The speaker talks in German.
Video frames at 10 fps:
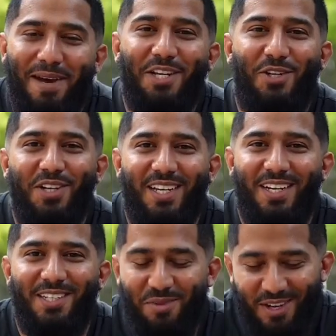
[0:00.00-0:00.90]
Meine Tochter,
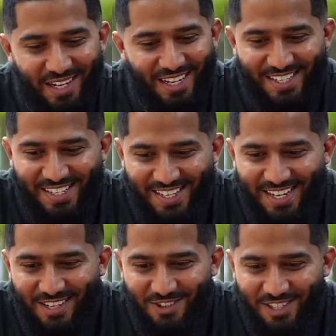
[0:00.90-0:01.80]
möge Allah sie
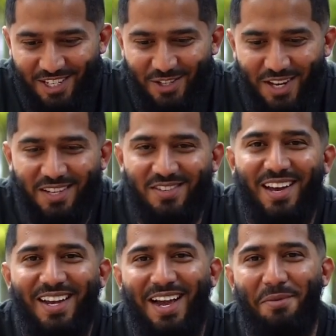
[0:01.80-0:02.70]
segnen und sie zu einer
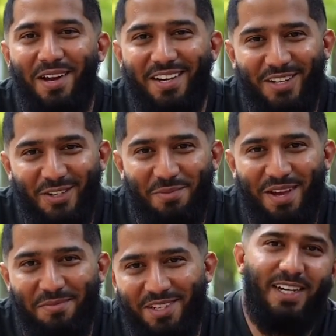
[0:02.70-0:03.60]
Saliha machen. Allahumma
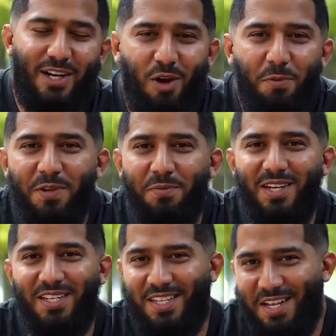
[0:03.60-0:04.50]
amin. Glaubte mir,
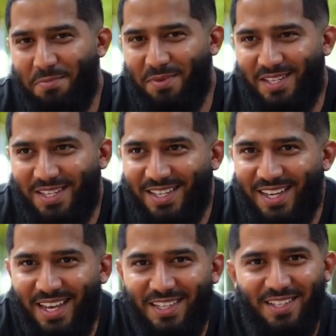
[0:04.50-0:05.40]
das Leben ist
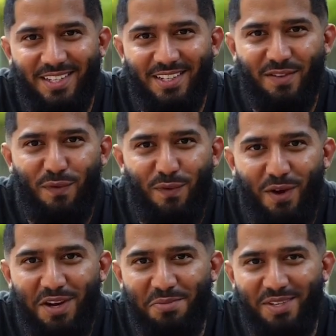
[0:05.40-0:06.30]
echt
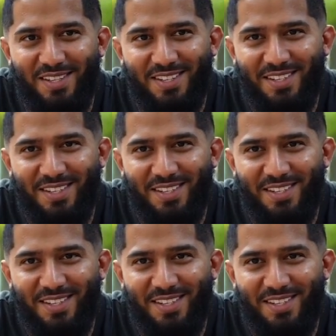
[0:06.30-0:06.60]
voll mit